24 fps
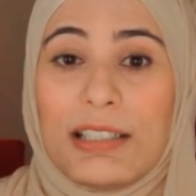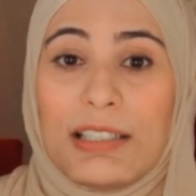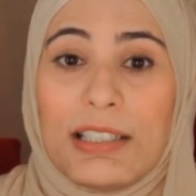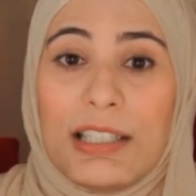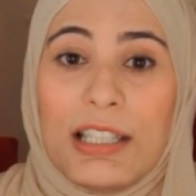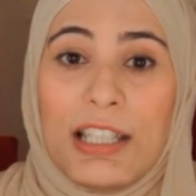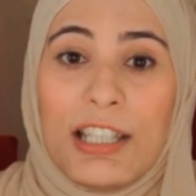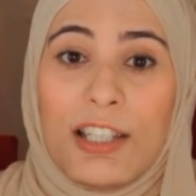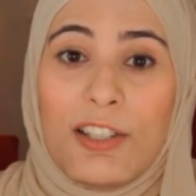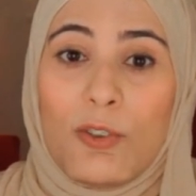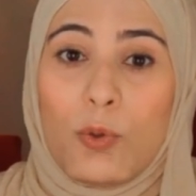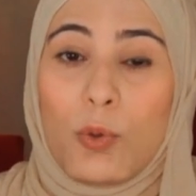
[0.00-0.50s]

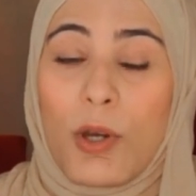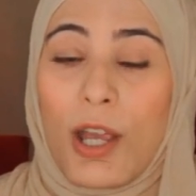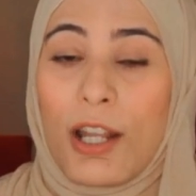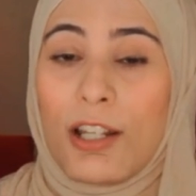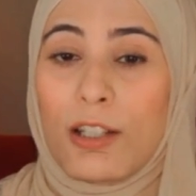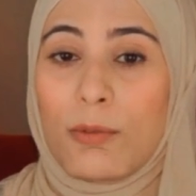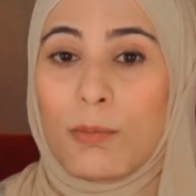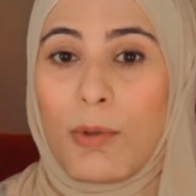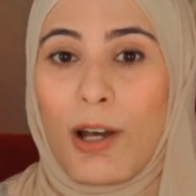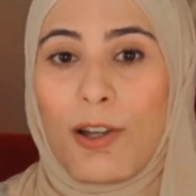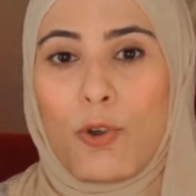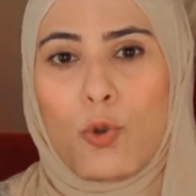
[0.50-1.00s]
كتير
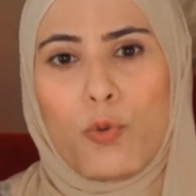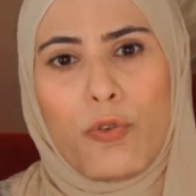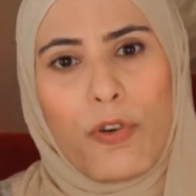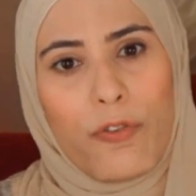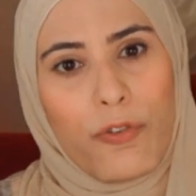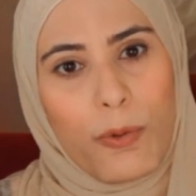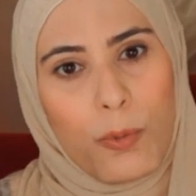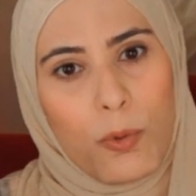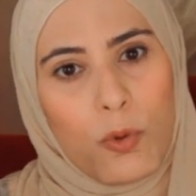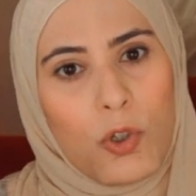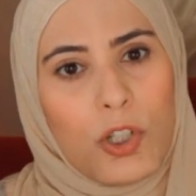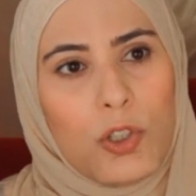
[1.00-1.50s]
وكانت
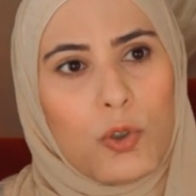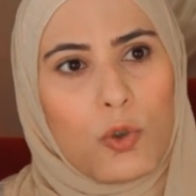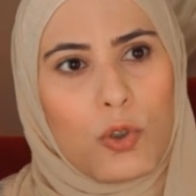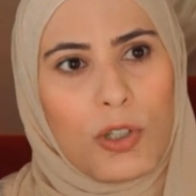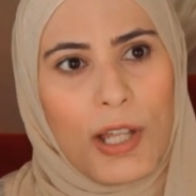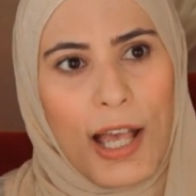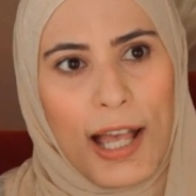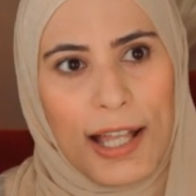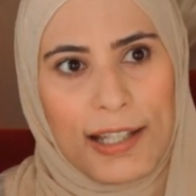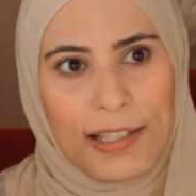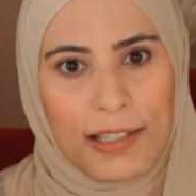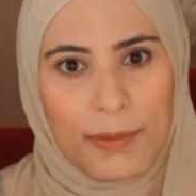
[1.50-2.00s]
معروفة فممكن
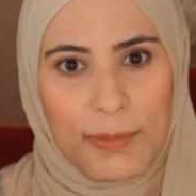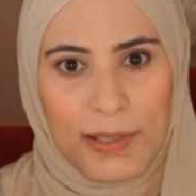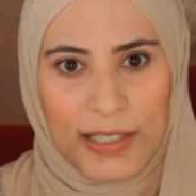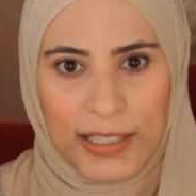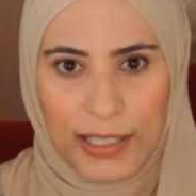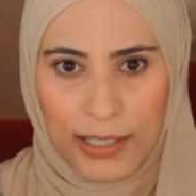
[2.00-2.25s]
يكون حد